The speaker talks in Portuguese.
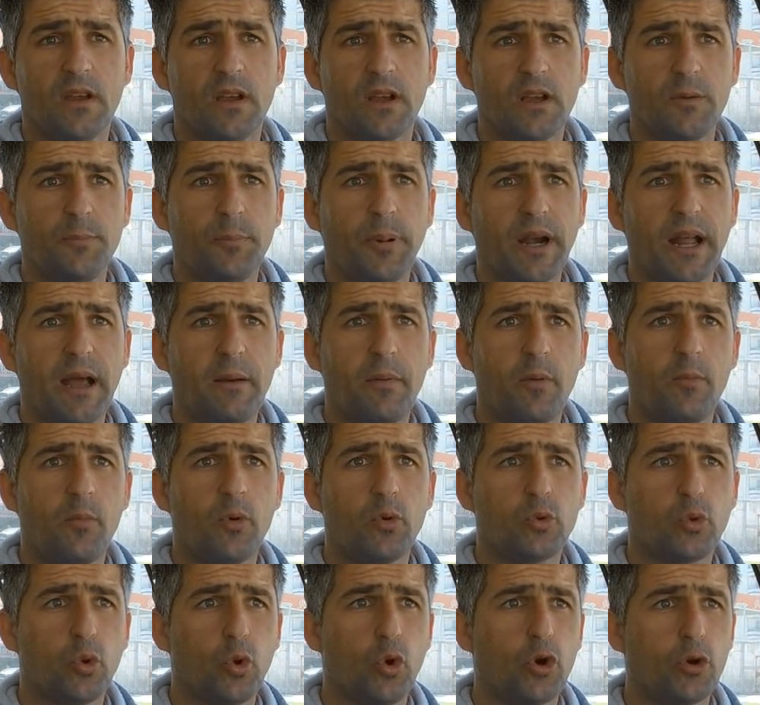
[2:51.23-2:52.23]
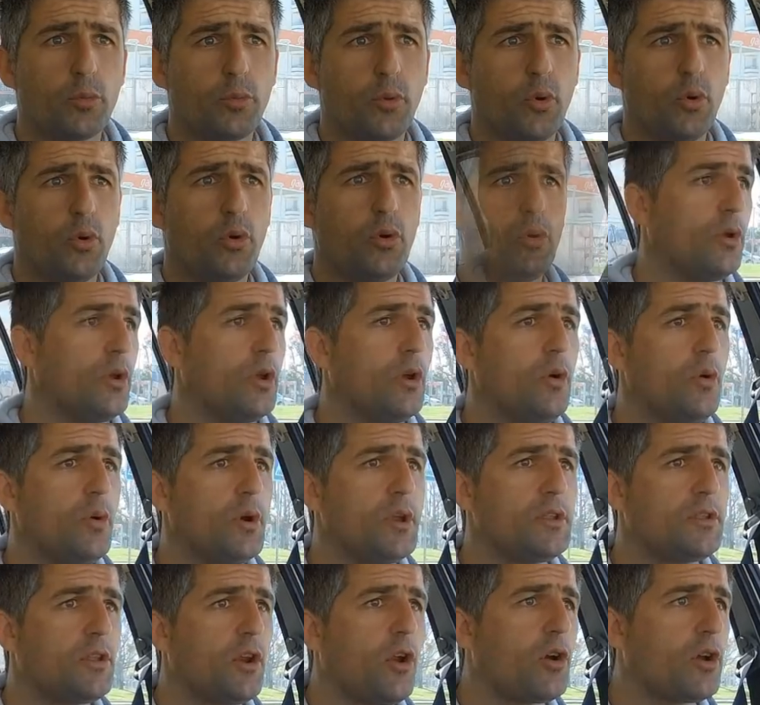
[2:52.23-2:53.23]
reparava-me o turbo, eu
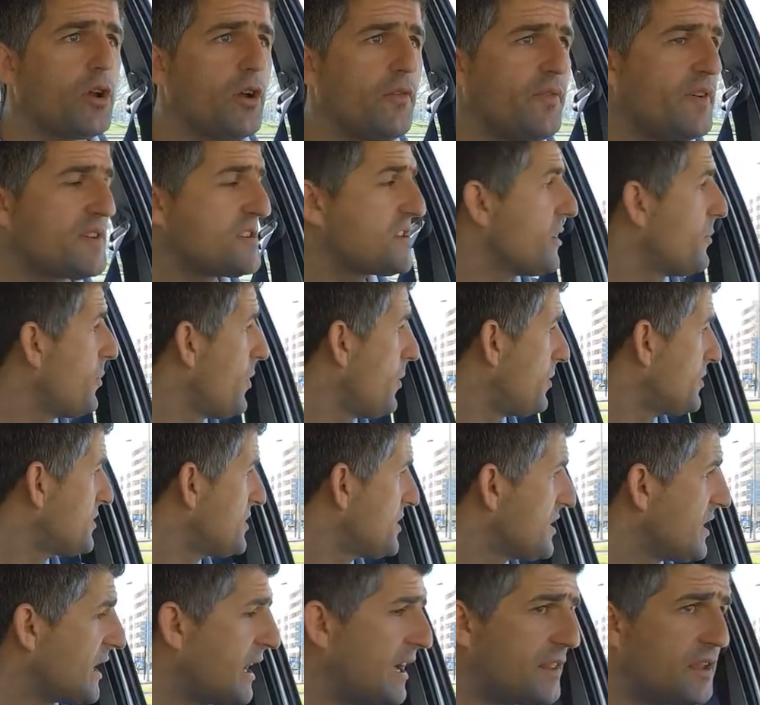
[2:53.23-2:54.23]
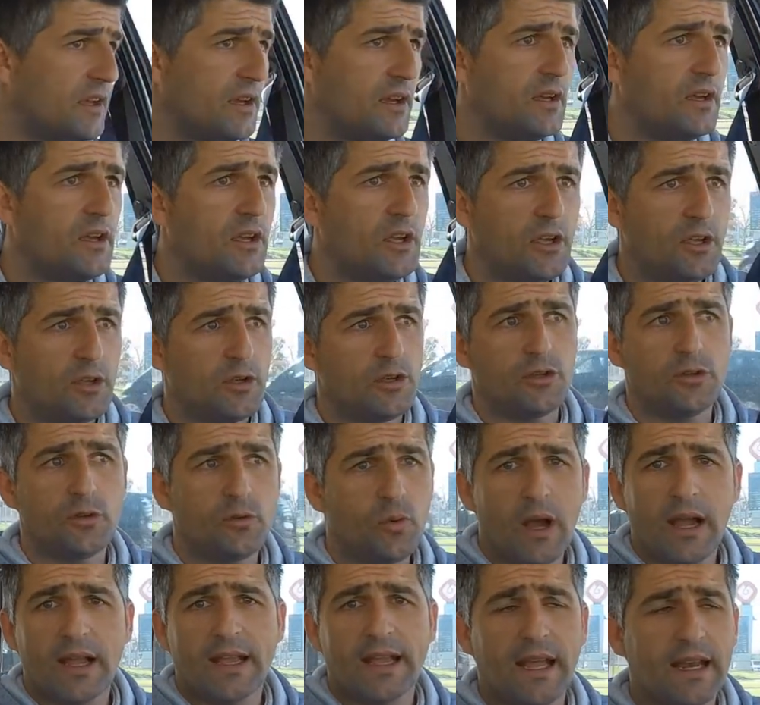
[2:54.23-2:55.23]
em troca fazia publicidade. Eu
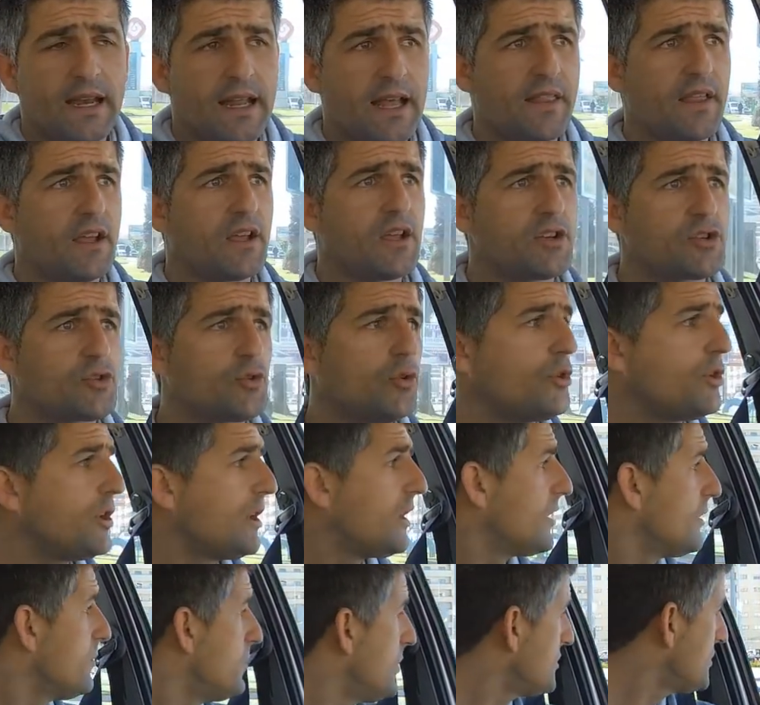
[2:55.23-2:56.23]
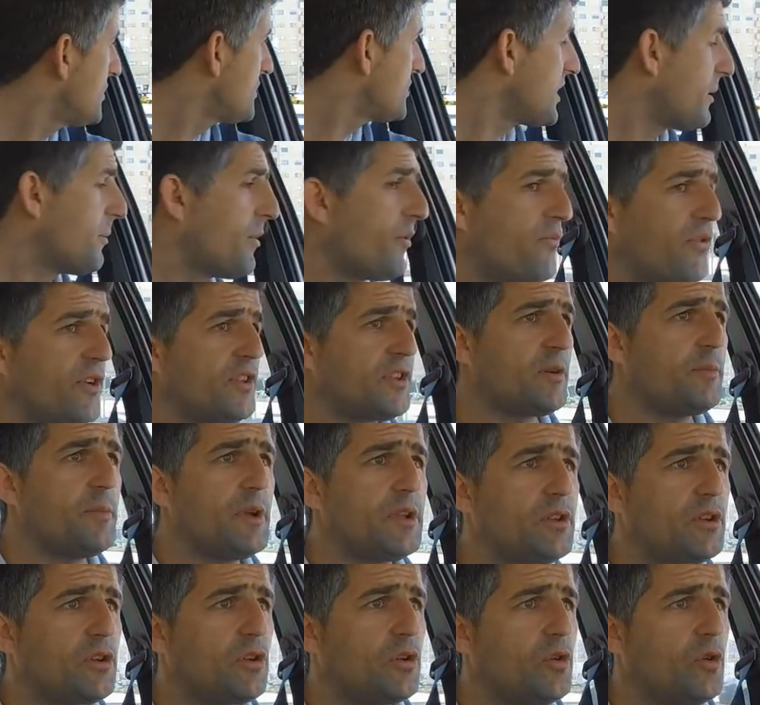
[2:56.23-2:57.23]
não há cá nada que esconder. Vocês sabem
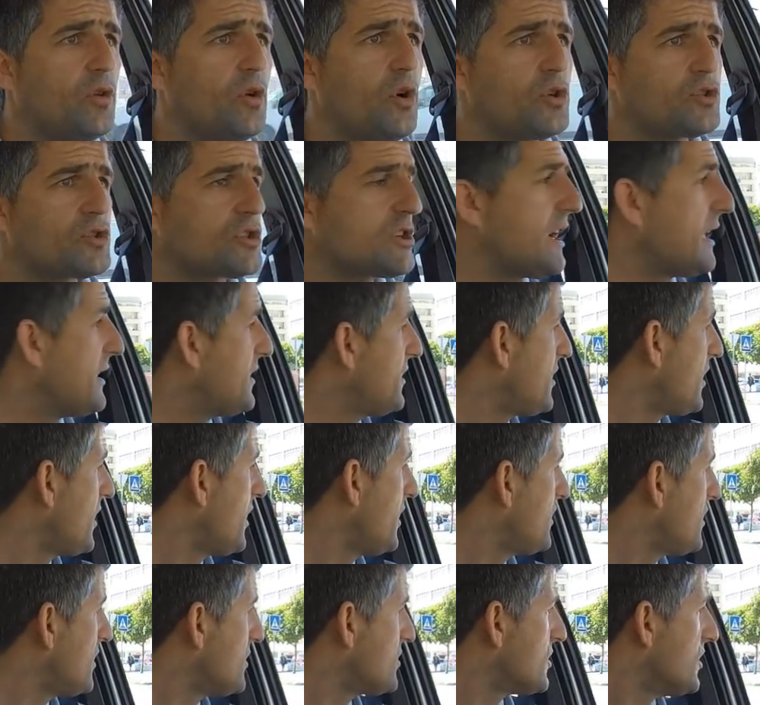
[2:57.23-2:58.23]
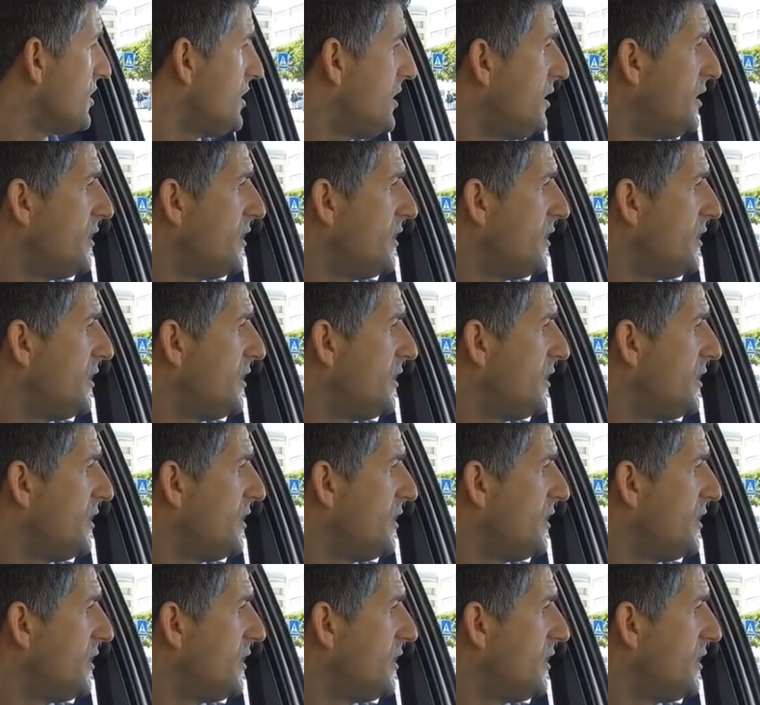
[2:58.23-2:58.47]
perfeitamente que eu não gosto de cá de tretas. Uh,